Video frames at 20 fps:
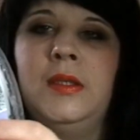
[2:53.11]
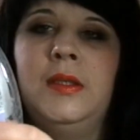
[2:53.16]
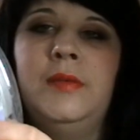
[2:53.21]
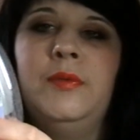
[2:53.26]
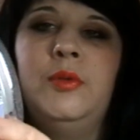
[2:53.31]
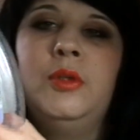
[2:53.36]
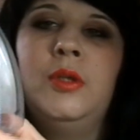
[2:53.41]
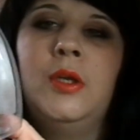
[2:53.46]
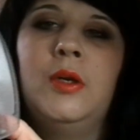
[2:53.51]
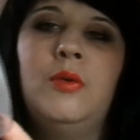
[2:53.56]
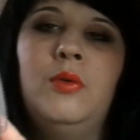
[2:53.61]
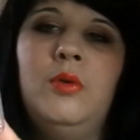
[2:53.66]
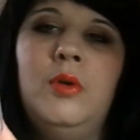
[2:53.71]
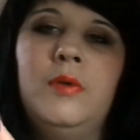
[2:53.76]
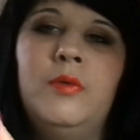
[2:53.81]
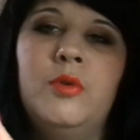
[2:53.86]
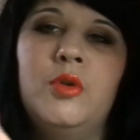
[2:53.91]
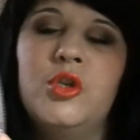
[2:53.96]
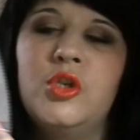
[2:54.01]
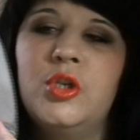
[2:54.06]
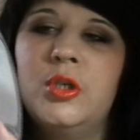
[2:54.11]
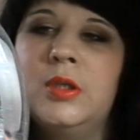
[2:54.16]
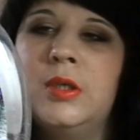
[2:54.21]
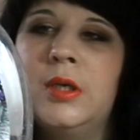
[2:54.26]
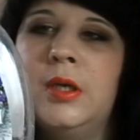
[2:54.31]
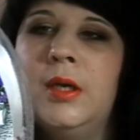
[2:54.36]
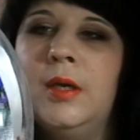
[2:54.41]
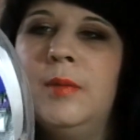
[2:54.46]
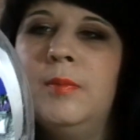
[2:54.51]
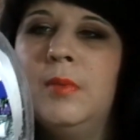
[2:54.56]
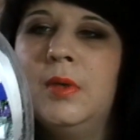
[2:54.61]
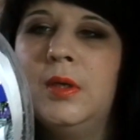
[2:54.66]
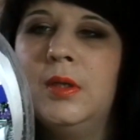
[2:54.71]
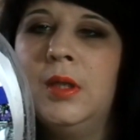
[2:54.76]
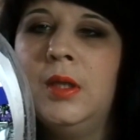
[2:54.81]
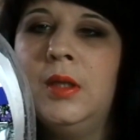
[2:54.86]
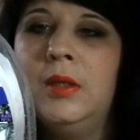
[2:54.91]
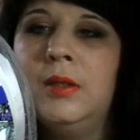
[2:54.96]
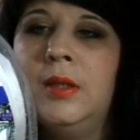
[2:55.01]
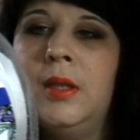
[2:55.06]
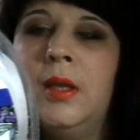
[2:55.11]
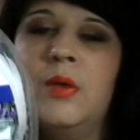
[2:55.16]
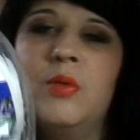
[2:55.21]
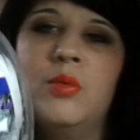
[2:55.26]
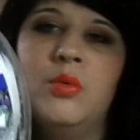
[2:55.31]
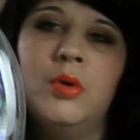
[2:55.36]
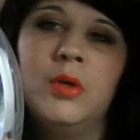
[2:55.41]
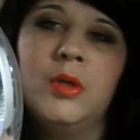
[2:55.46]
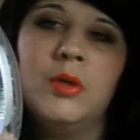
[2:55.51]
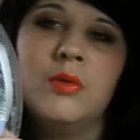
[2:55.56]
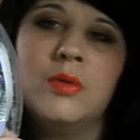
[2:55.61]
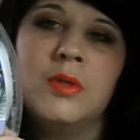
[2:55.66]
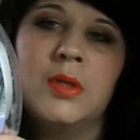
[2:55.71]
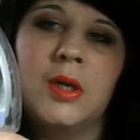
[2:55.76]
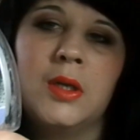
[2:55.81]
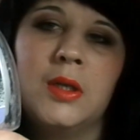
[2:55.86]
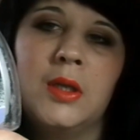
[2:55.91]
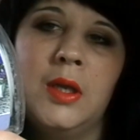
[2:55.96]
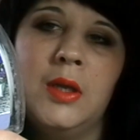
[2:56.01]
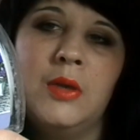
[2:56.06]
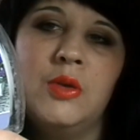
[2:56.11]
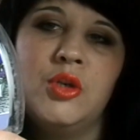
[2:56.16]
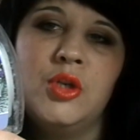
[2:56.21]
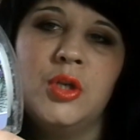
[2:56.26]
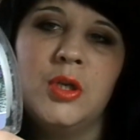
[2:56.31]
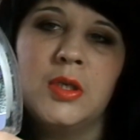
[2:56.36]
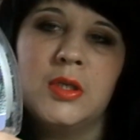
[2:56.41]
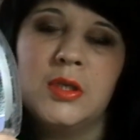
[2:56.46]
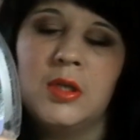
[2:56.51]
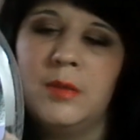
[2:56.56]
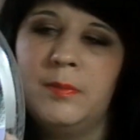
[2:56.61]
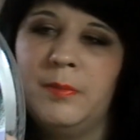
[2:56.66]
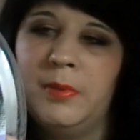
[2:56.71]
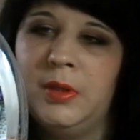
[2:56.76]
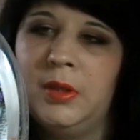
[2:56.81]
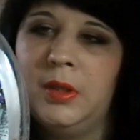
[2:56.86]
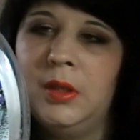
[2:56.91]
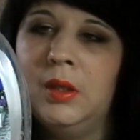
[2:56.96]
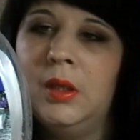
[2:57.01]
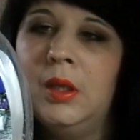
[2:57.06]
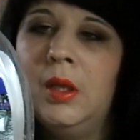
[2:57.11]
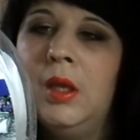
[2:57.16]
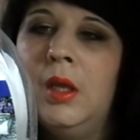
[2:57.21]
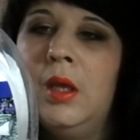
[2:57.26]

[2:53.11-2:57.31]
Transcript: это вот такое вот жидкое мыло для кухни, устраняющее запахи.